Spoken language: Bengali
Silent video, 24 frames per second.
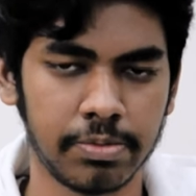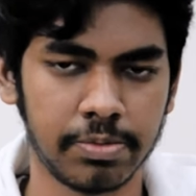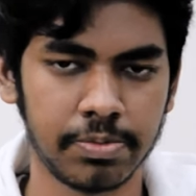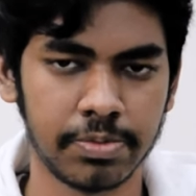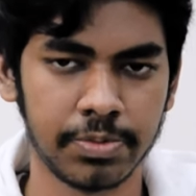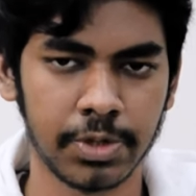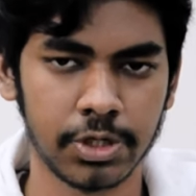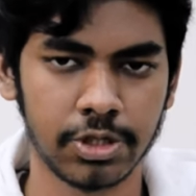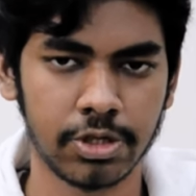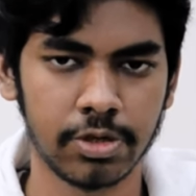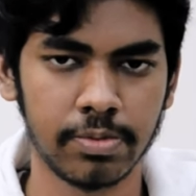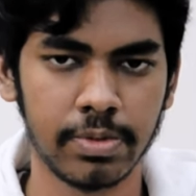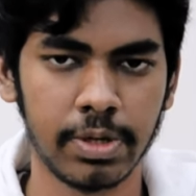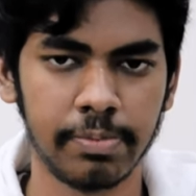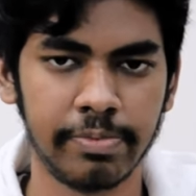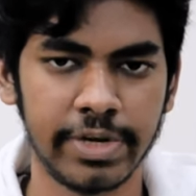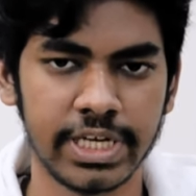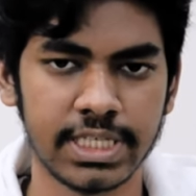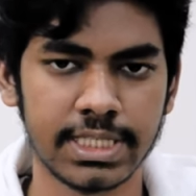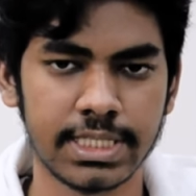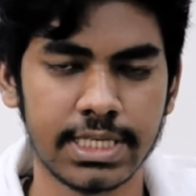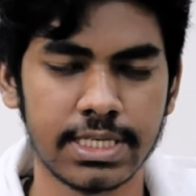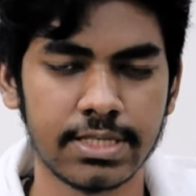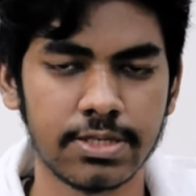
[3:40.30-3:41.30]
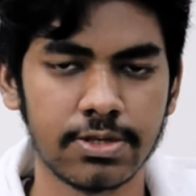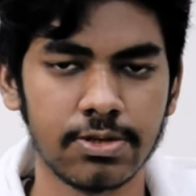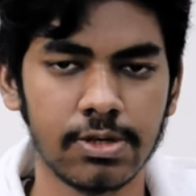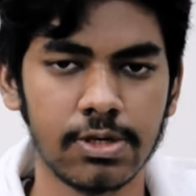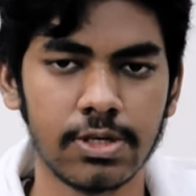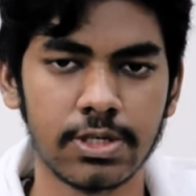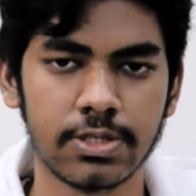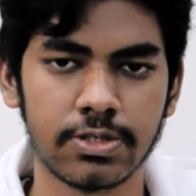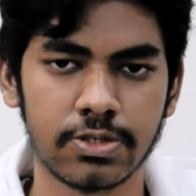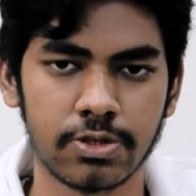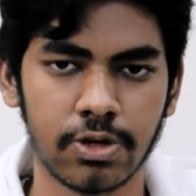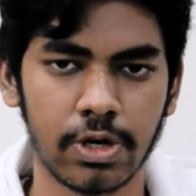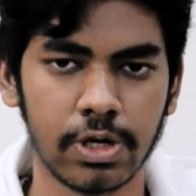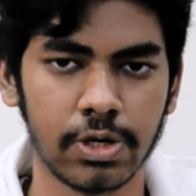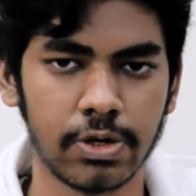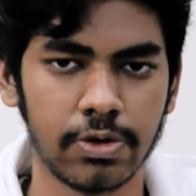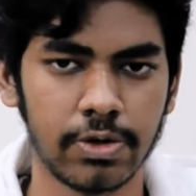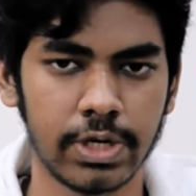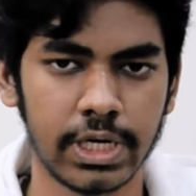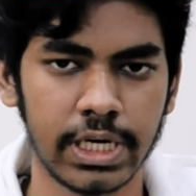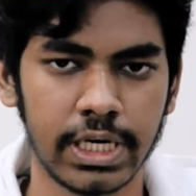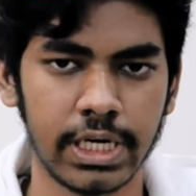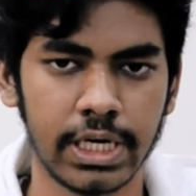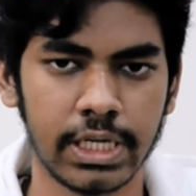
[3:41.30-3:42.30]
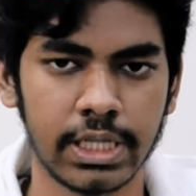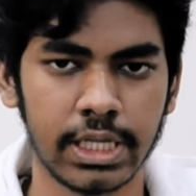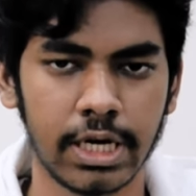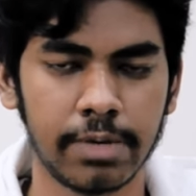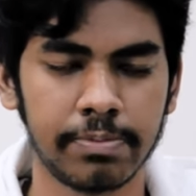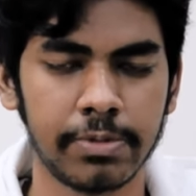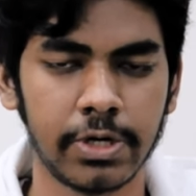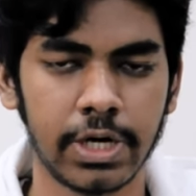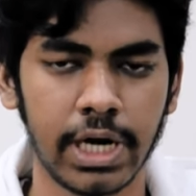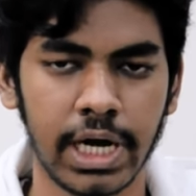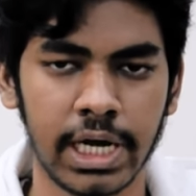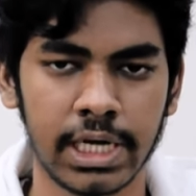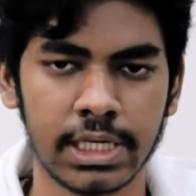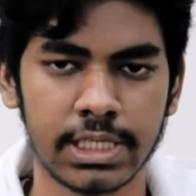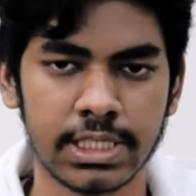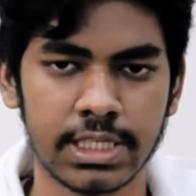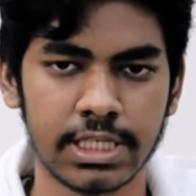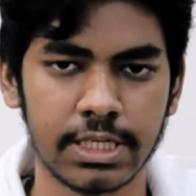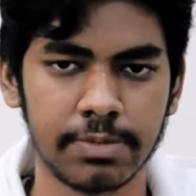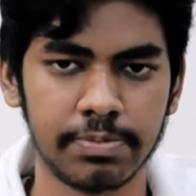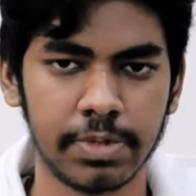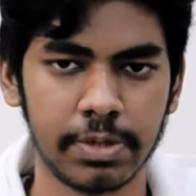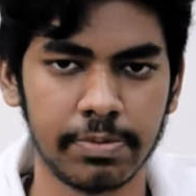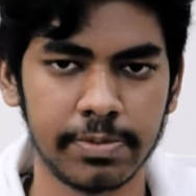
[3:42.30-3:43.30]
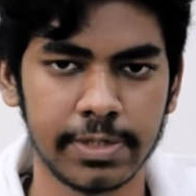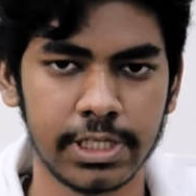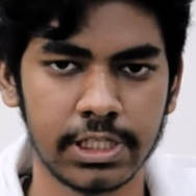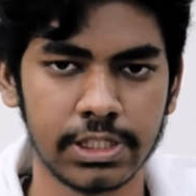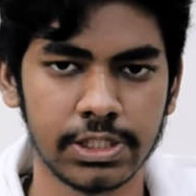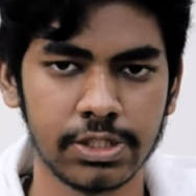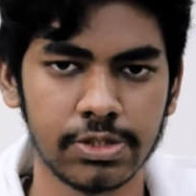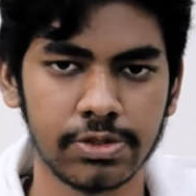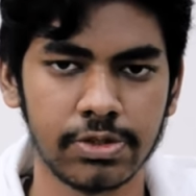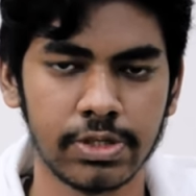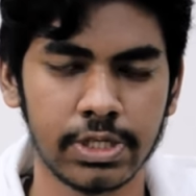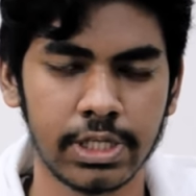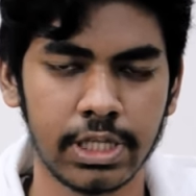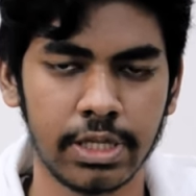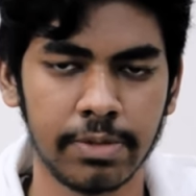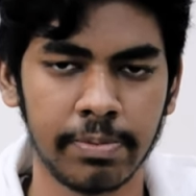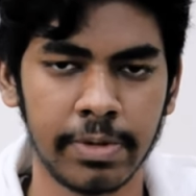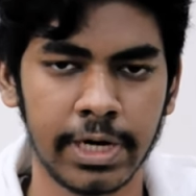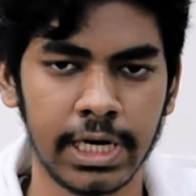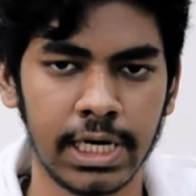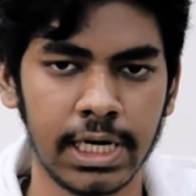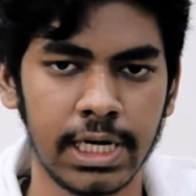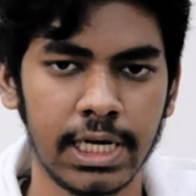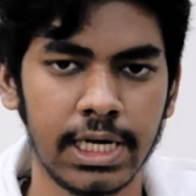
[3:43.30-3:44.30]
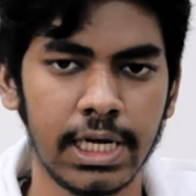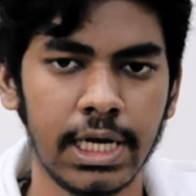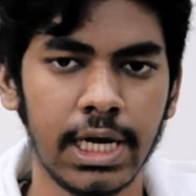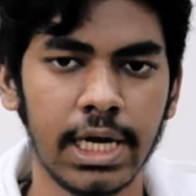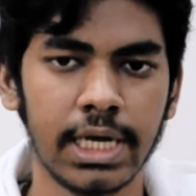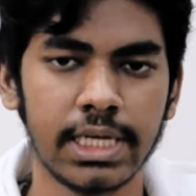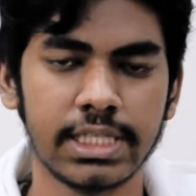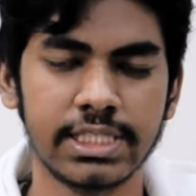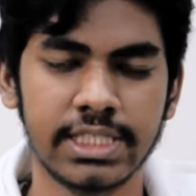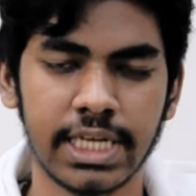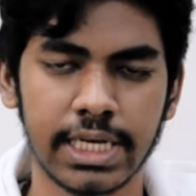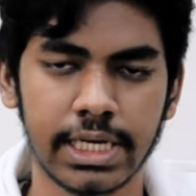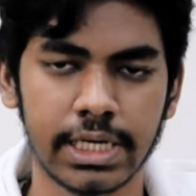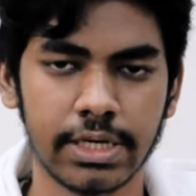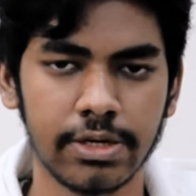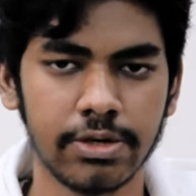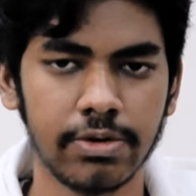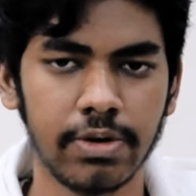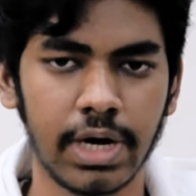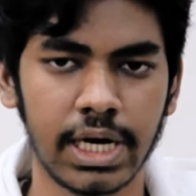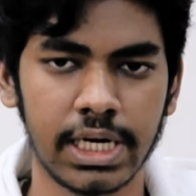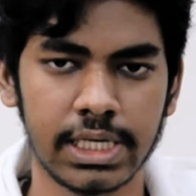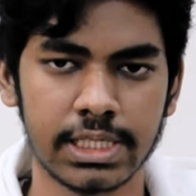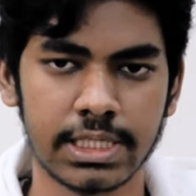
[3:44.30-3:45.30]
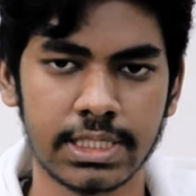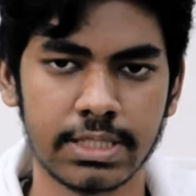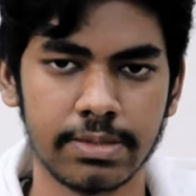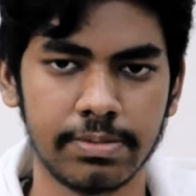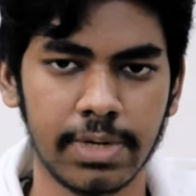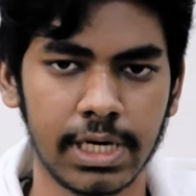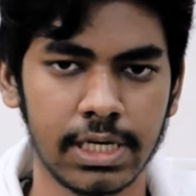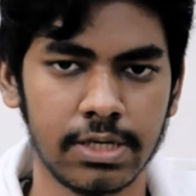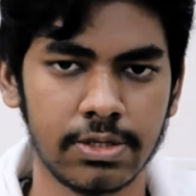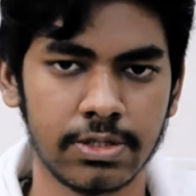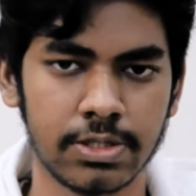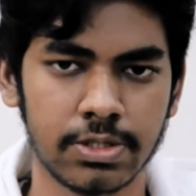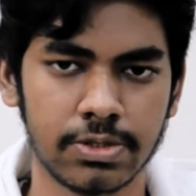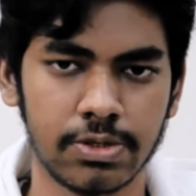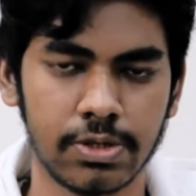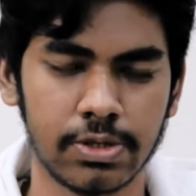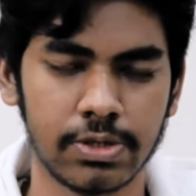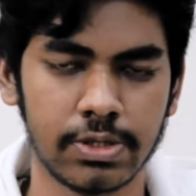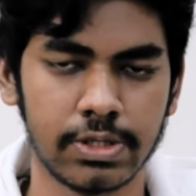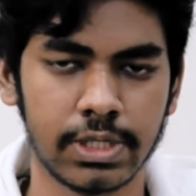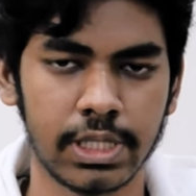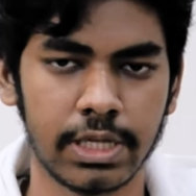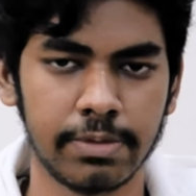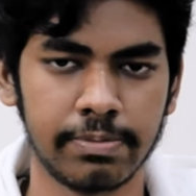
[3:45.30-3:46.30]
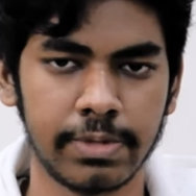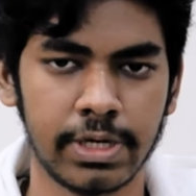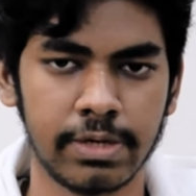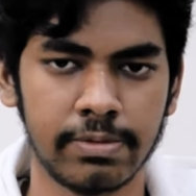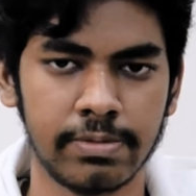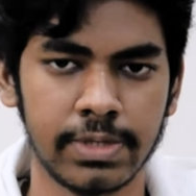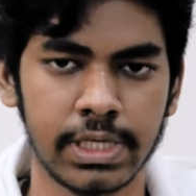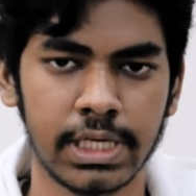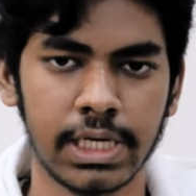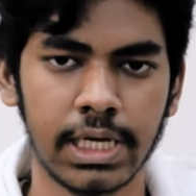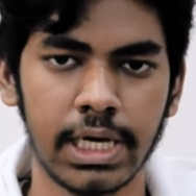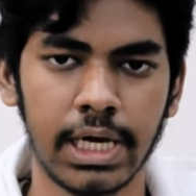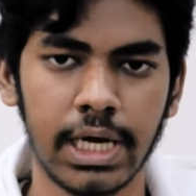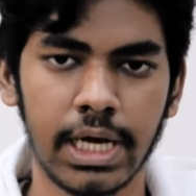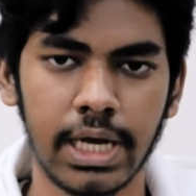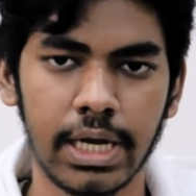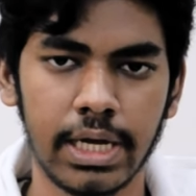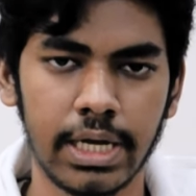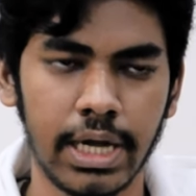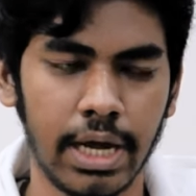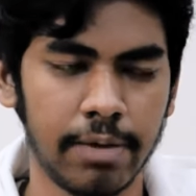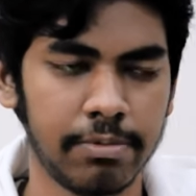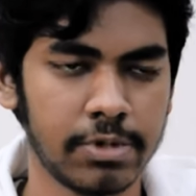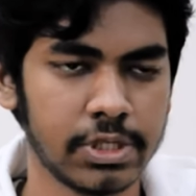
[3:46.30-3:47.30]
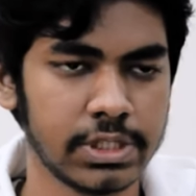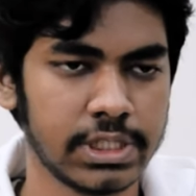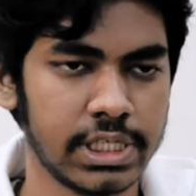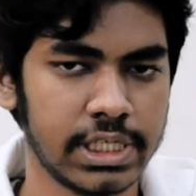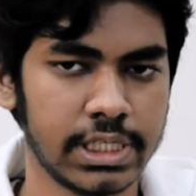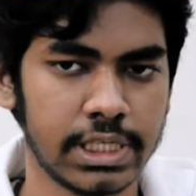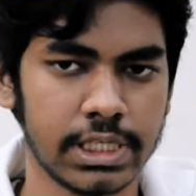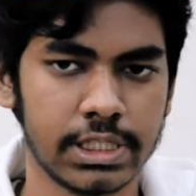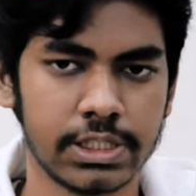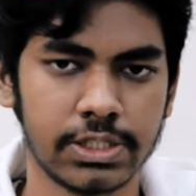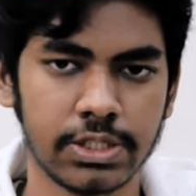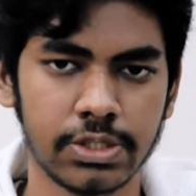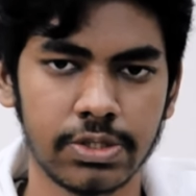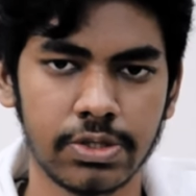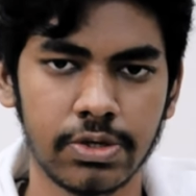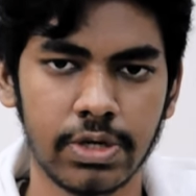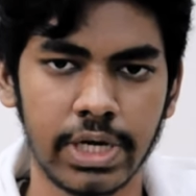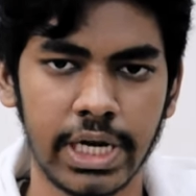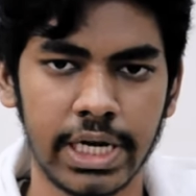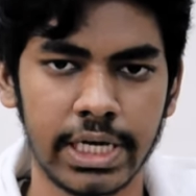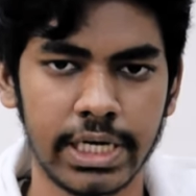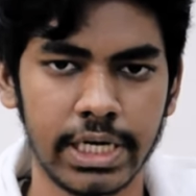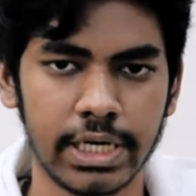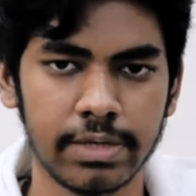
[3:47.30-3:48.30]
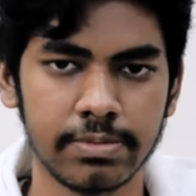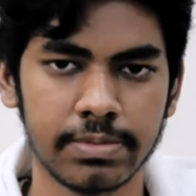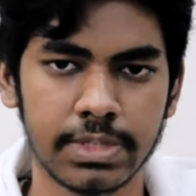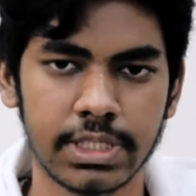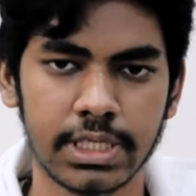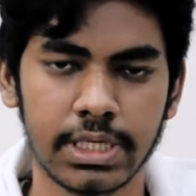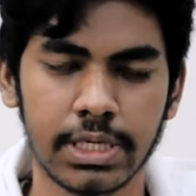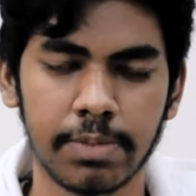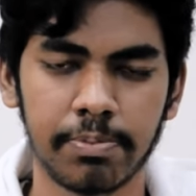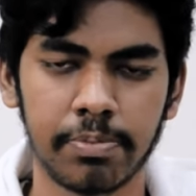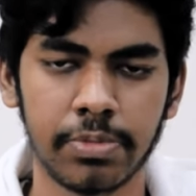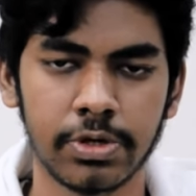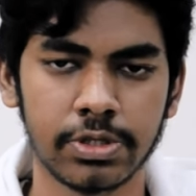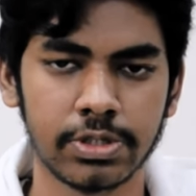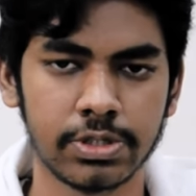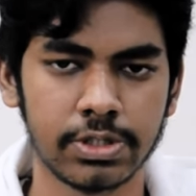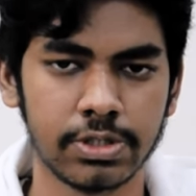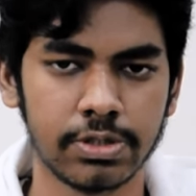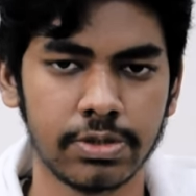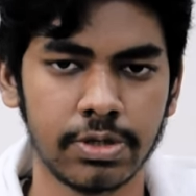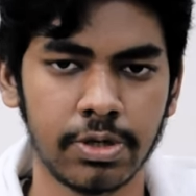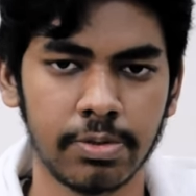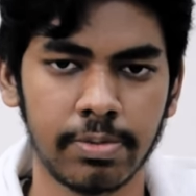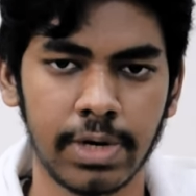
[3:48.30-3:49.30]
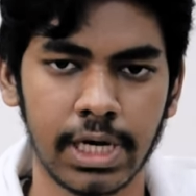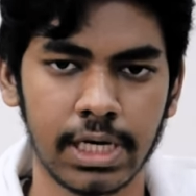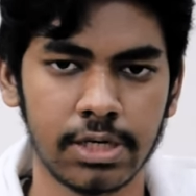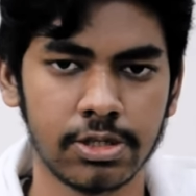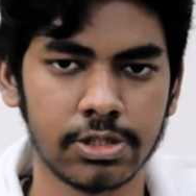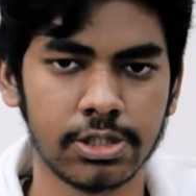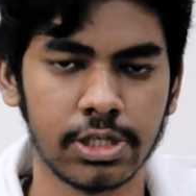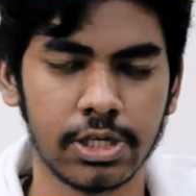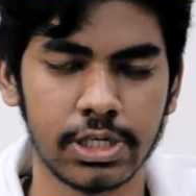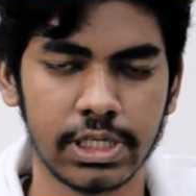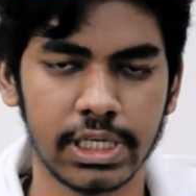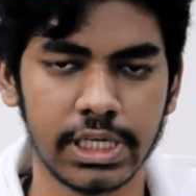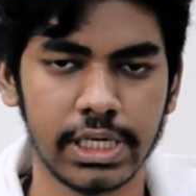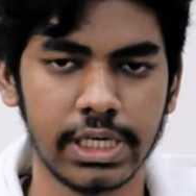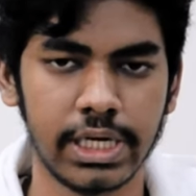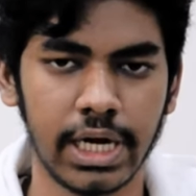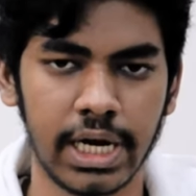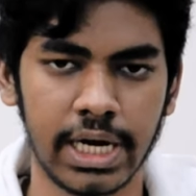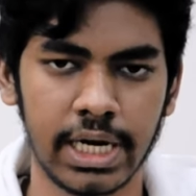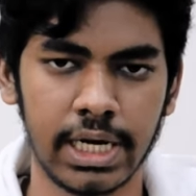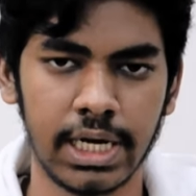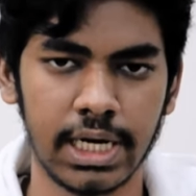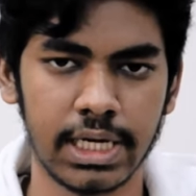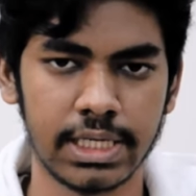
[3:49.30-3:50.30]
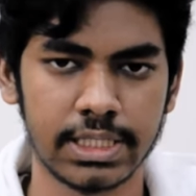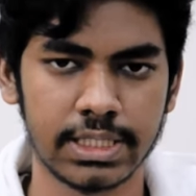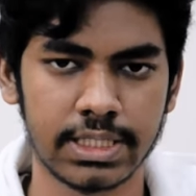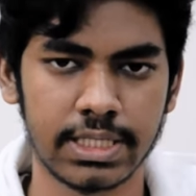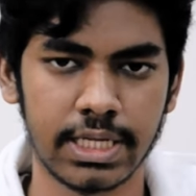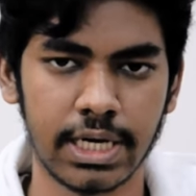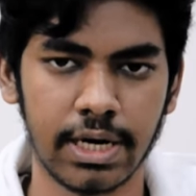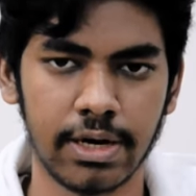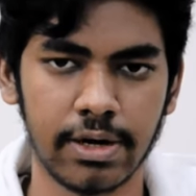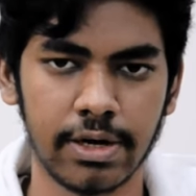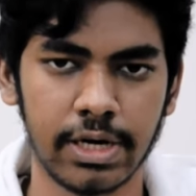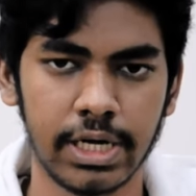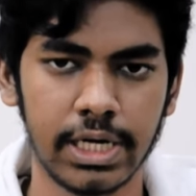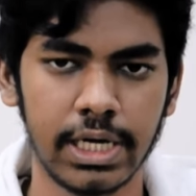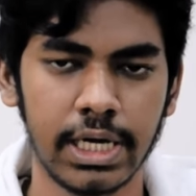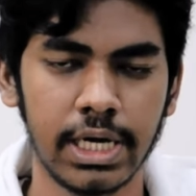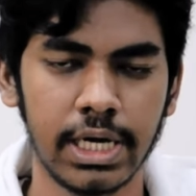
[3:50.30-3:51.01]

প্রথমে বেসিক্স গুলো স্ট্রং করে নিয়ে তারপর আইএলস এর প্রিপারেশন করতে পারলে যে কেউ আইএলস এ ভালো স্কোর করতে পারবে এবং সেটার জন্য এটিএমস এ প্রচন্ড ভালো সঠিক গাইডলাইনস দেওয়া হয়